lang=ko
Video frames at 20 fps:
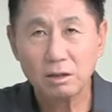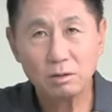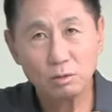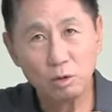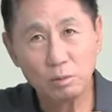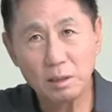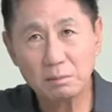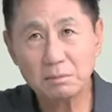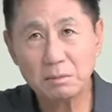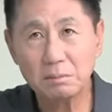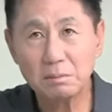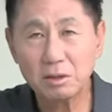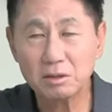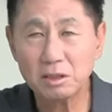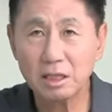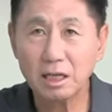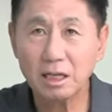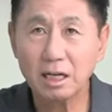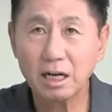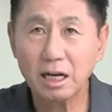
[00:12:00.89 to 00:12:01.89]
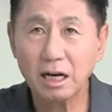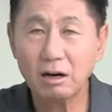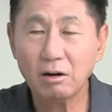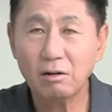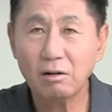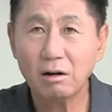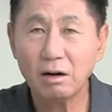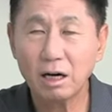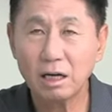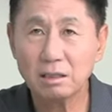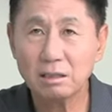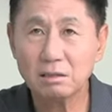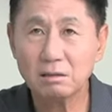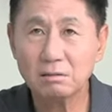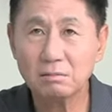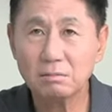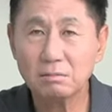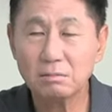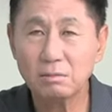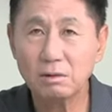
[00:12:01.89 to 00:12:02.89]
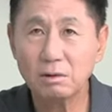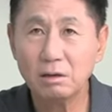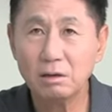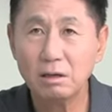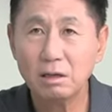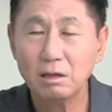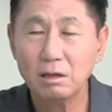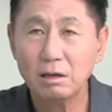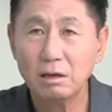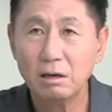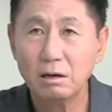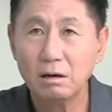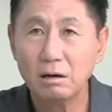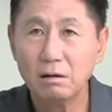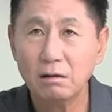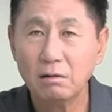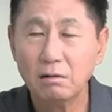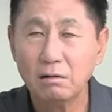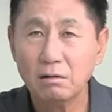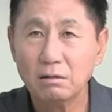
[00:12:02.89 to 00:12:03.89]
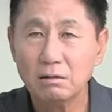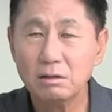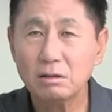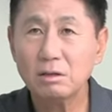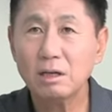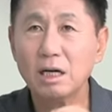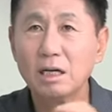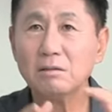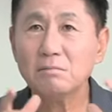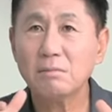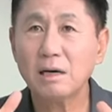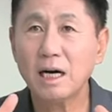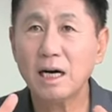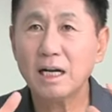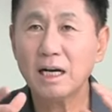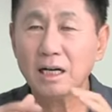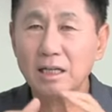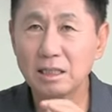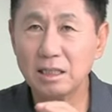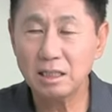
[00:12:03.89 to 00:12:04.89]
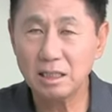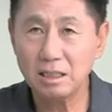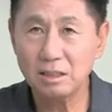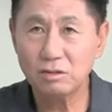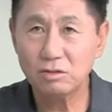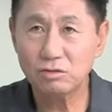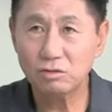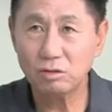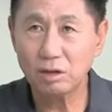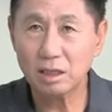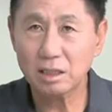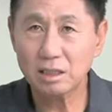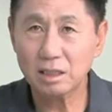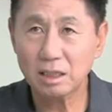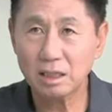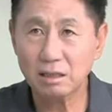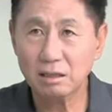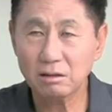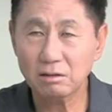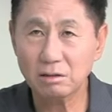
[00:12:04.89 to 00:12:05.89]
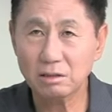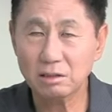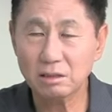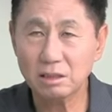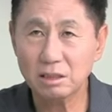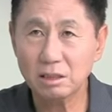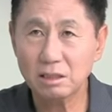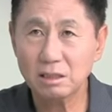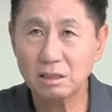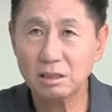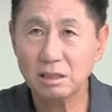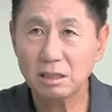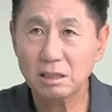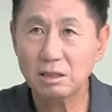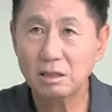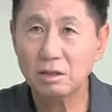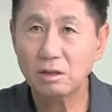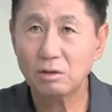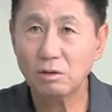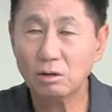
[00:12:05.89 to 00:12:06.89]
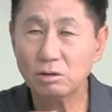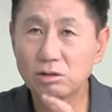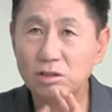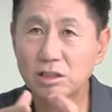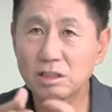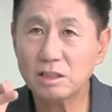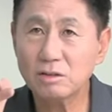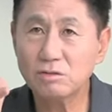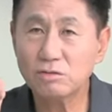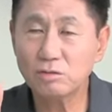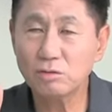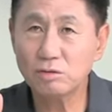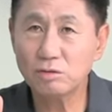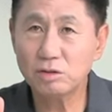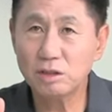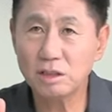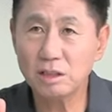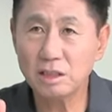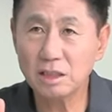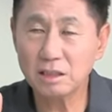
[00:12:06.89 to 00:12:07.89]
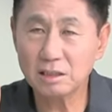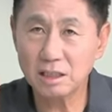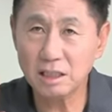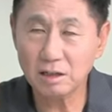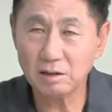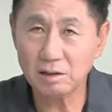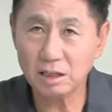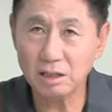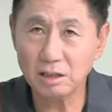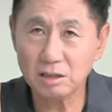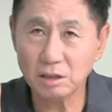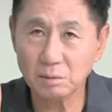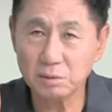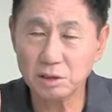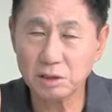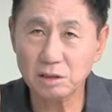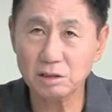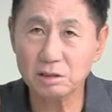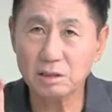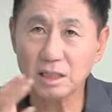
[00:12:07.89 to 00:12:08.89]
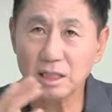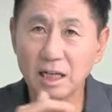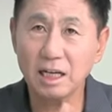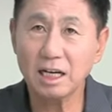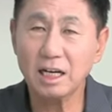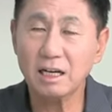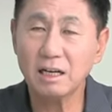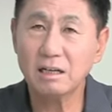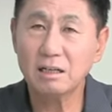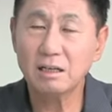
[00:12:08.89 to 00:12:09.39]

오백만 명 되려나요? 하여튼. 뭐, 이러한 마약이 들어왔다는 것을 어떻게 들어올 수 있냐? 세관을 덮쳤는데